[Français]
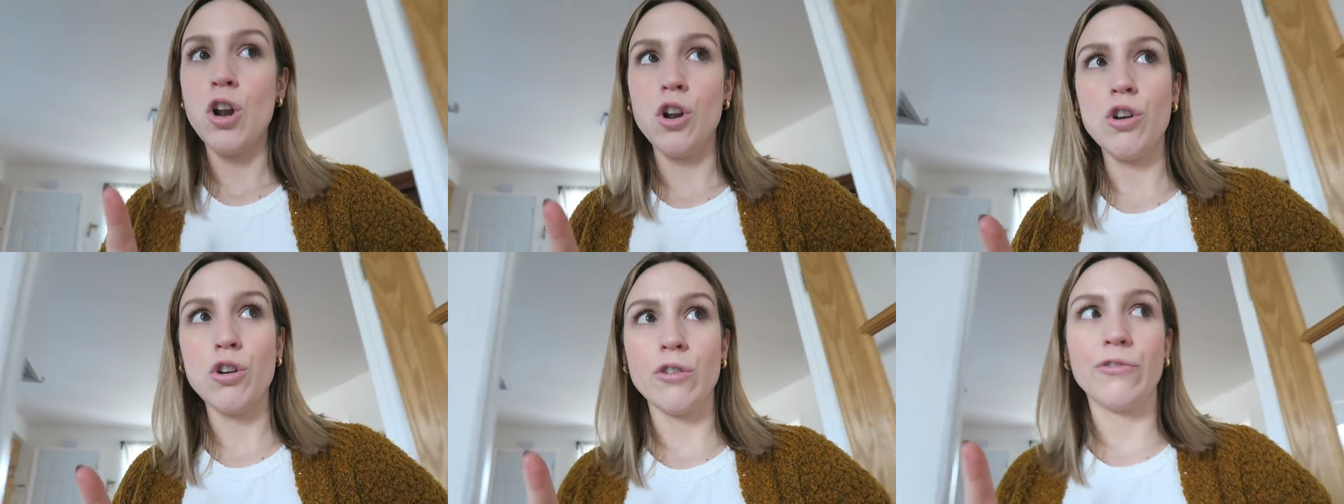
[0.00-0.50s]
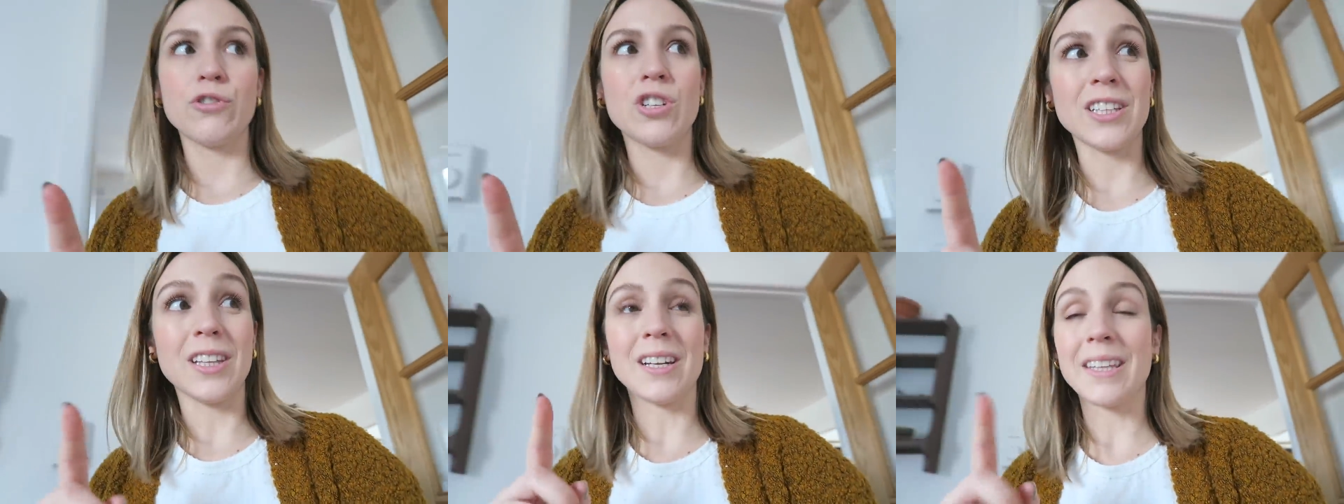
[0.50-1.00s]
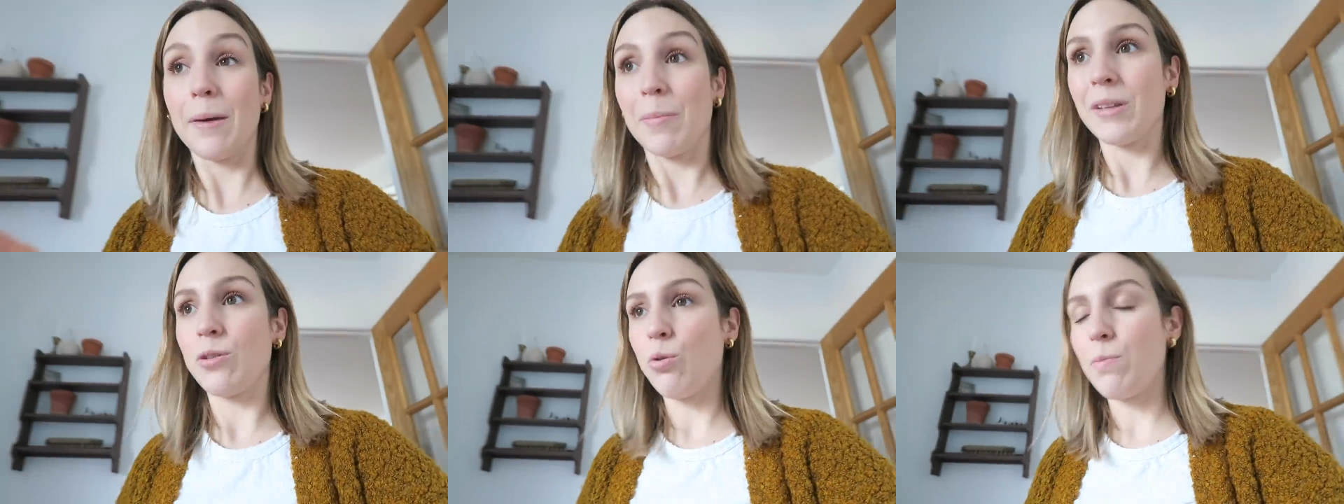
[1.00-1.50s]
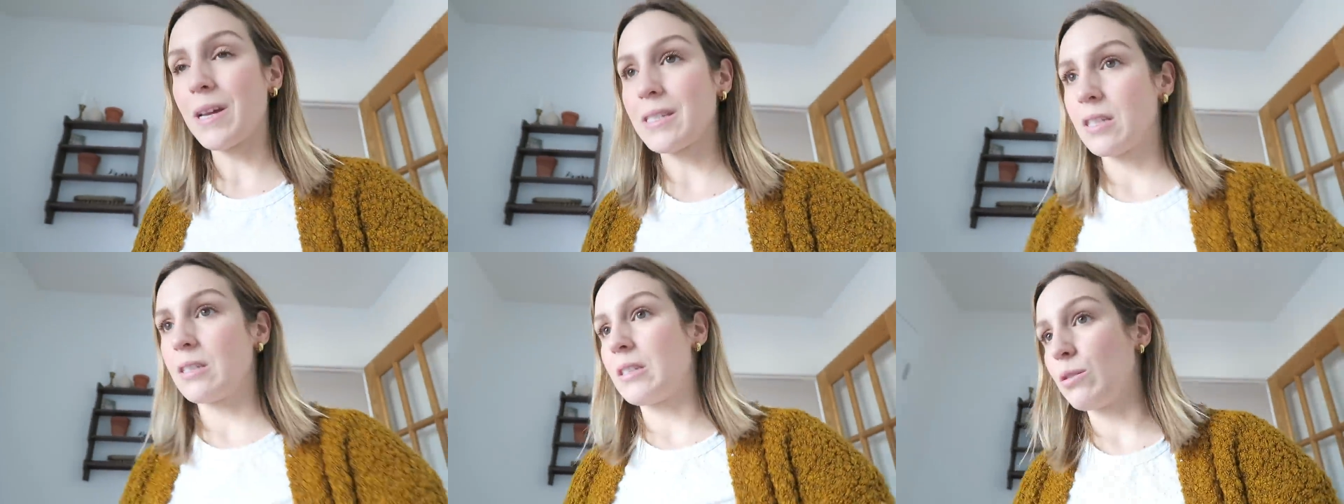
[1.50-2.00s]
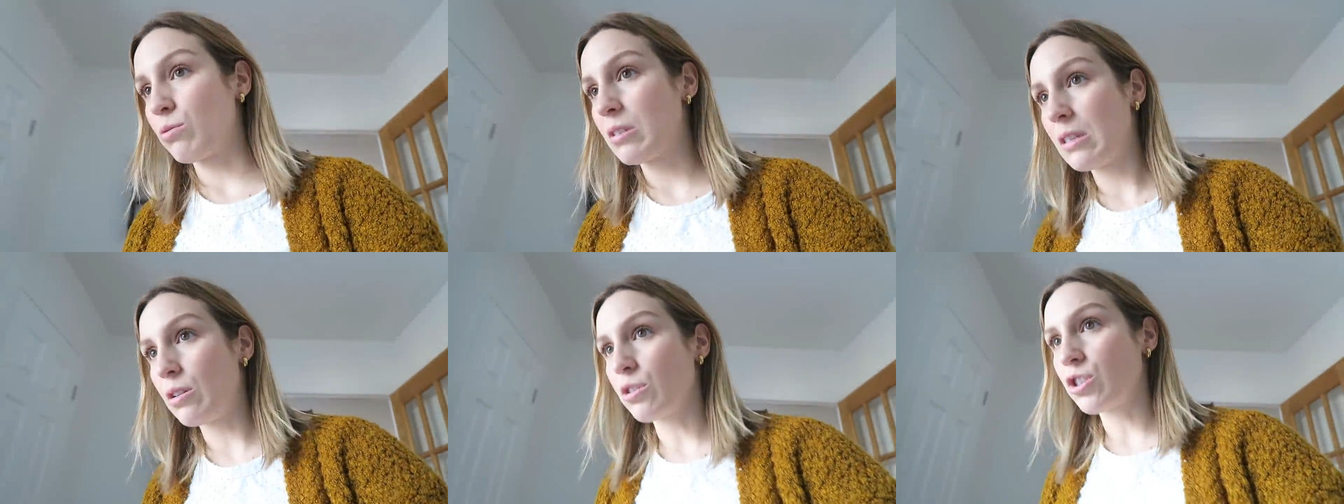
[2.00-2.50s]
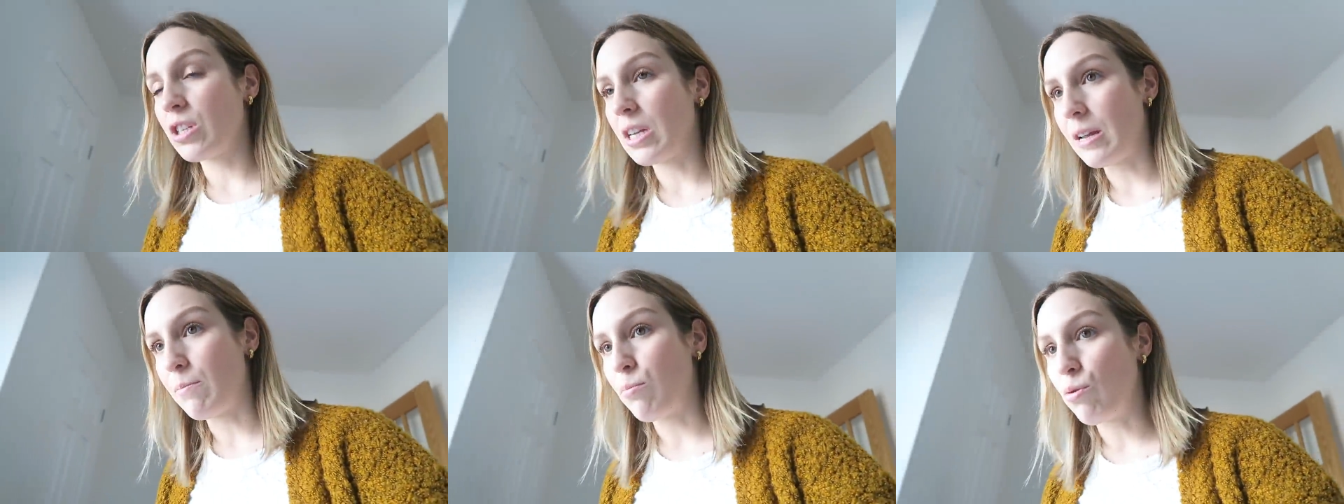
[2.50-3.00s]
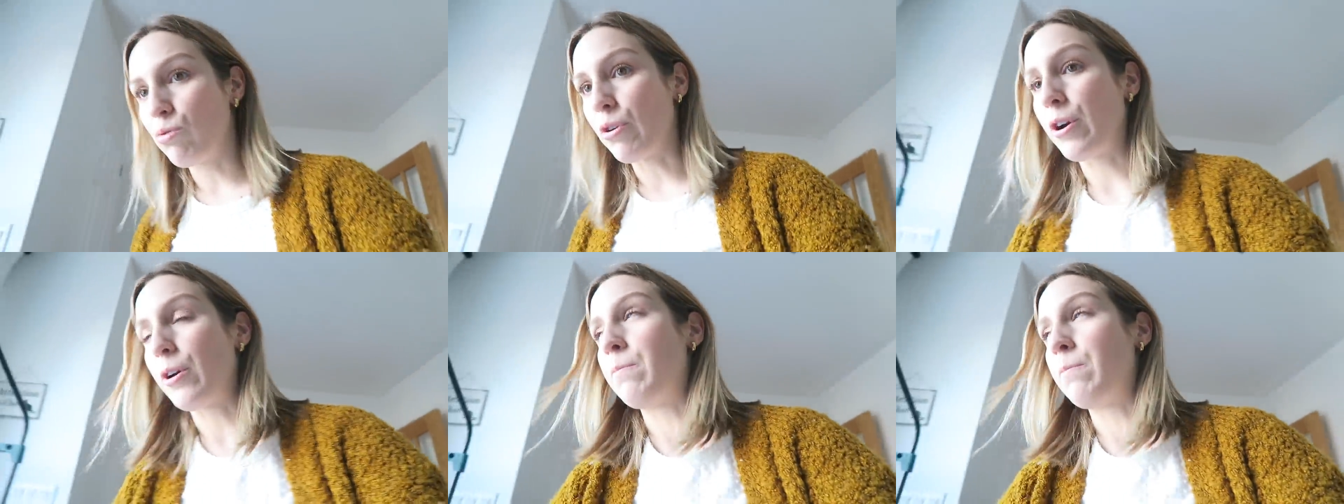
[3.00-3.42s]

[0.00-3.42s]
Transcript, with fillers: Là, faut que j'aille dans le cabanon parce que c'est aussi là que j'ai les pots